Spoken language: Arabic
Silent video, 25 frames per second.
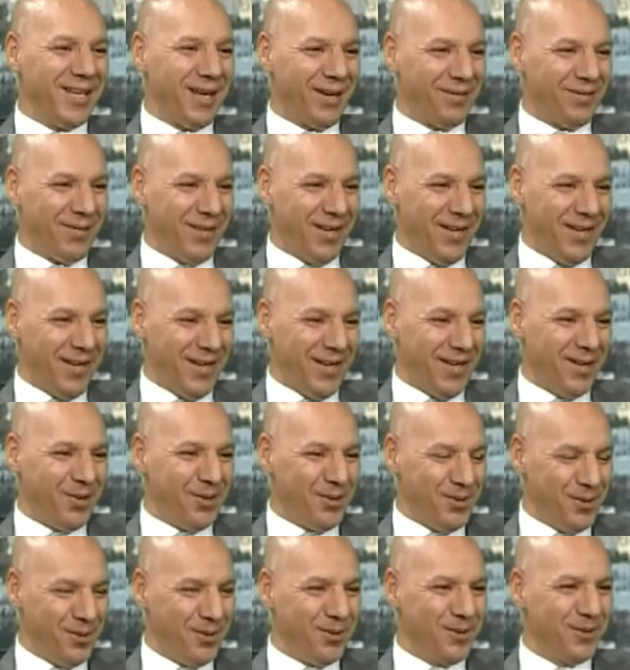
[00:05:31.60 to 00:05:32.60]
تفضل
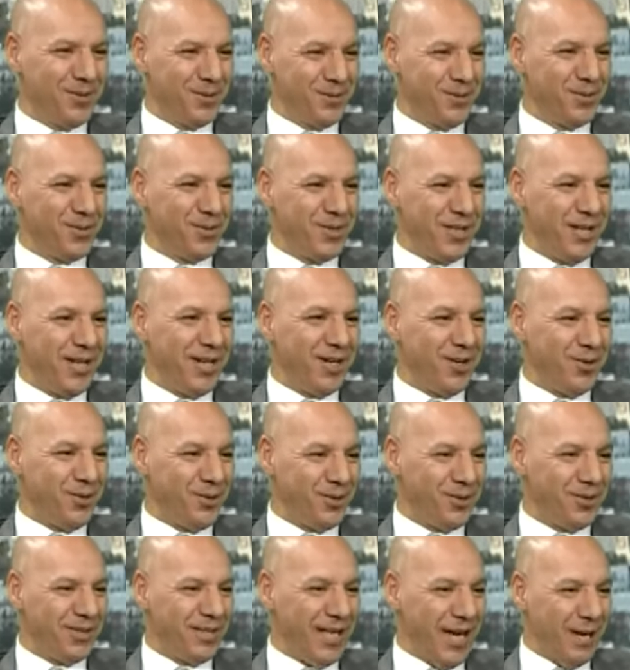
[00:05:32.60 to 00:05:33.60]
به
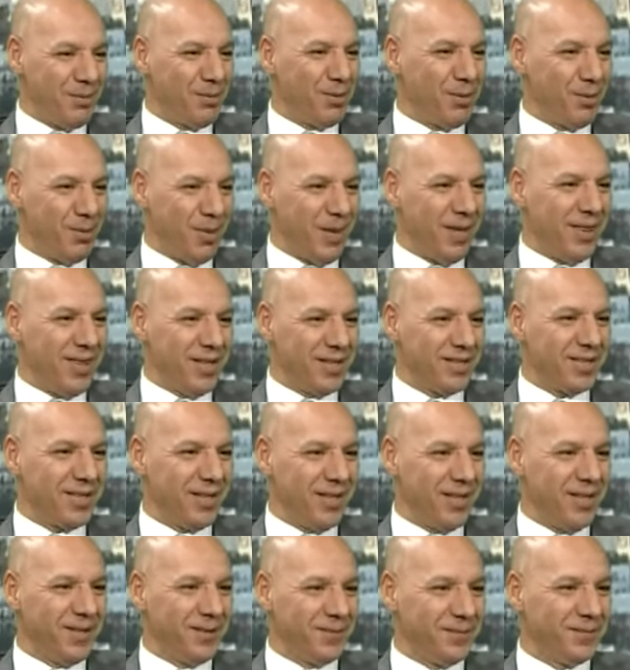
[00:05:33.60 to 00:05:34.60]
المركز وقتاش
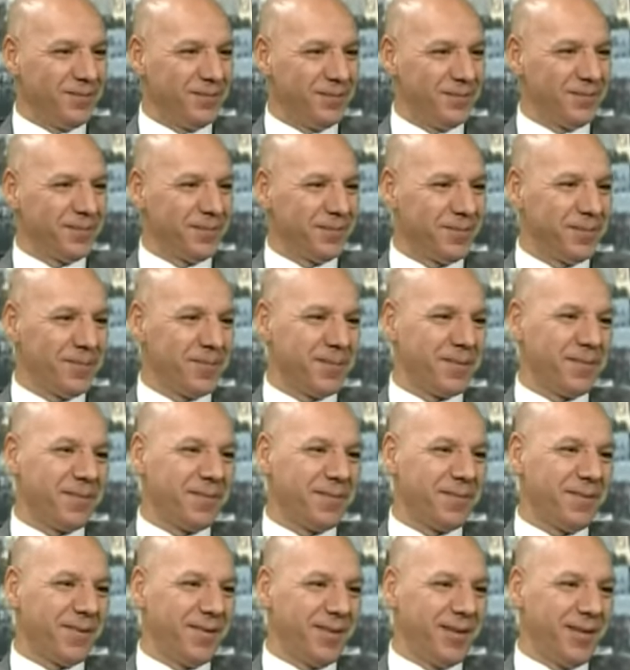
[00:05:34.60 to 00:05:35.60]
تاسس المركز هذا؟ تاسس
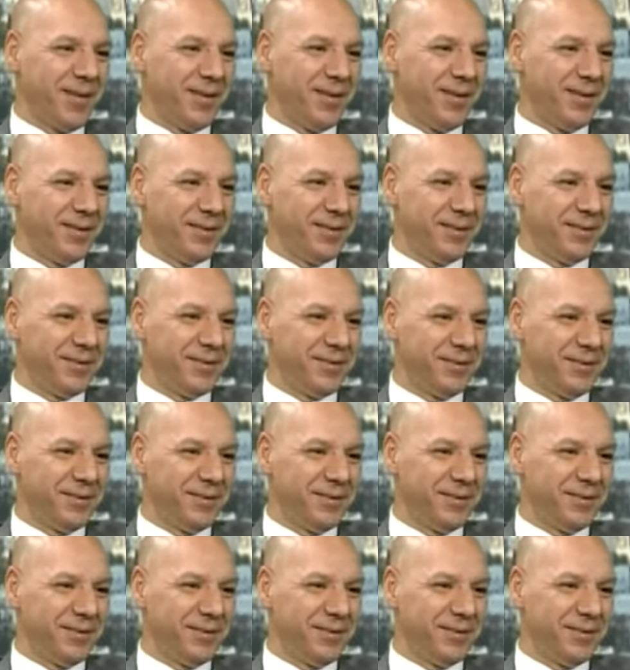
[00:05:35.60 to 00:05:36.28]
المركز الامريكي سنه